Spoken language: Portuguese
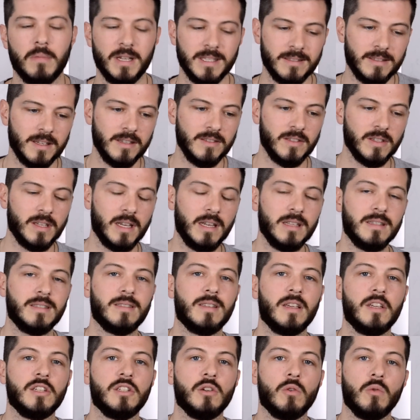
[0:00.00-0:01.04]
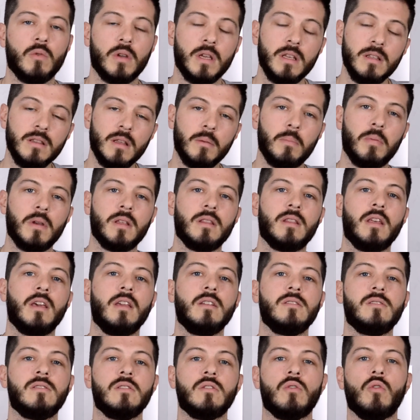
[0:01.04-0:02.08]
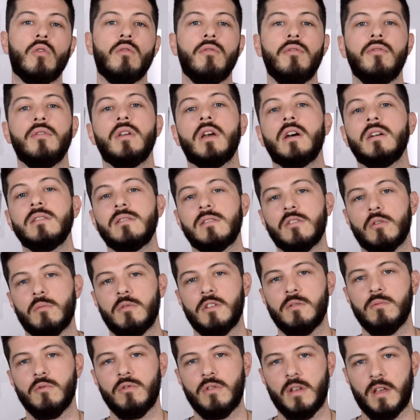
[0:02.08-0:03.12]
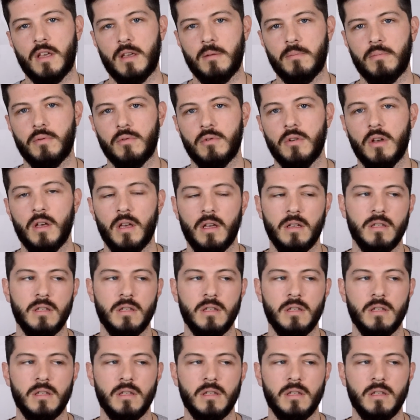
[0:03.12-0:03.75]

mas desde que eles sejam independentes e confiantes ao mesmo tempo